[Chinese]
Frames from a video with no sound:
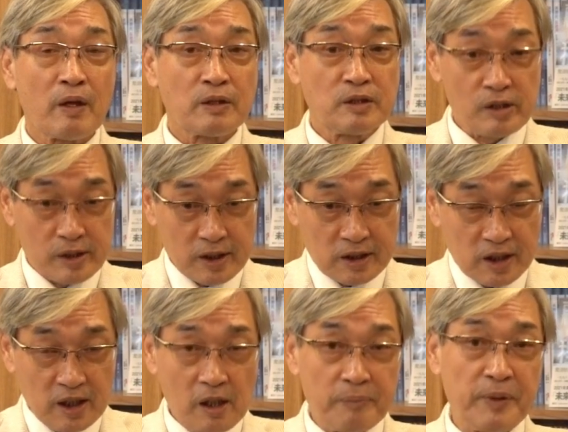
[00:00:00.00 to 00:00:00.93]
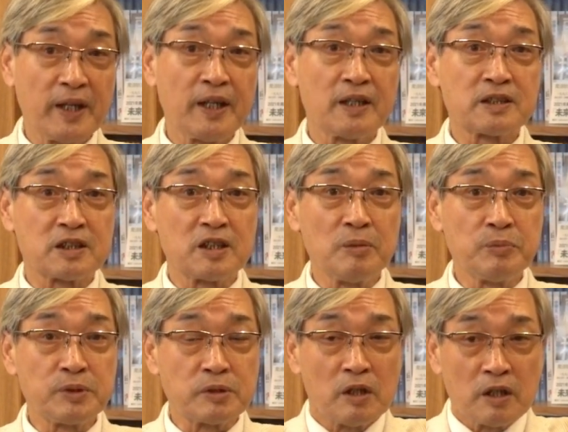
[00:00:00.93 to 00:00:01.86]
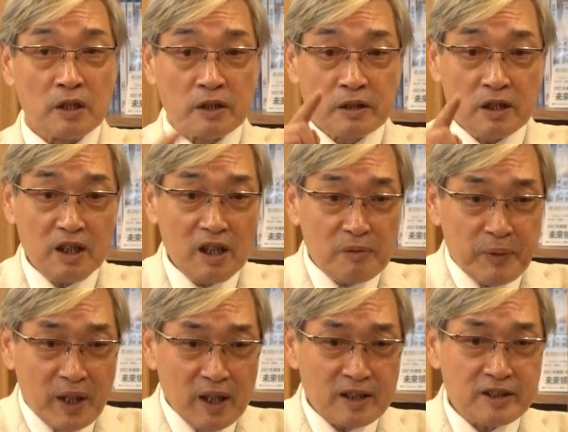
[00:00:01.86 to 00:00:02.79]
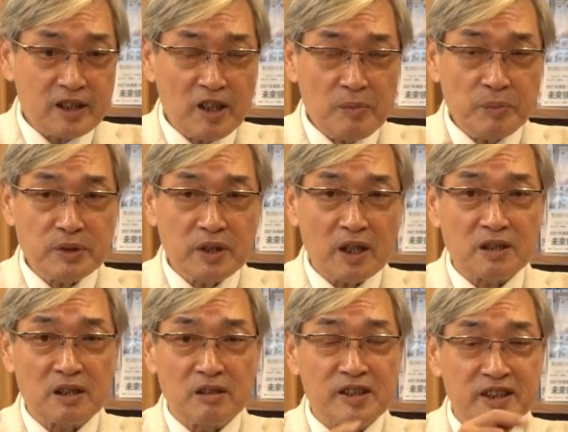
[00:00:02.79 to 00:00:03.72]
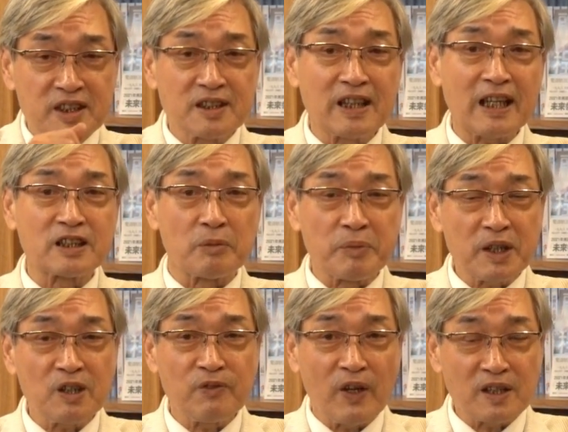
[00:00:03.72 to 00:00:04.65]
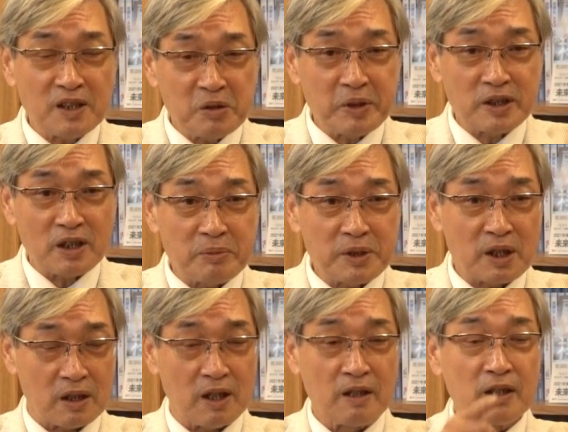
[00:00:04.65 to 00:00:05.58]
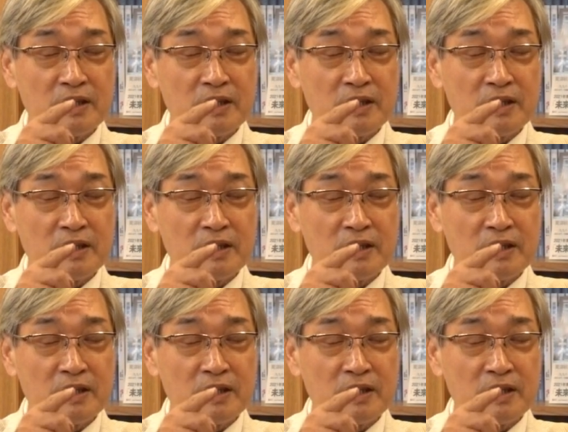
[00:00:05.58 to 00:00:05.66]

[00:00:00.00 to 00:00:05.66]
就是第二编练司令部。第二编练司令部那个时候设在什么地方？各位不晓得？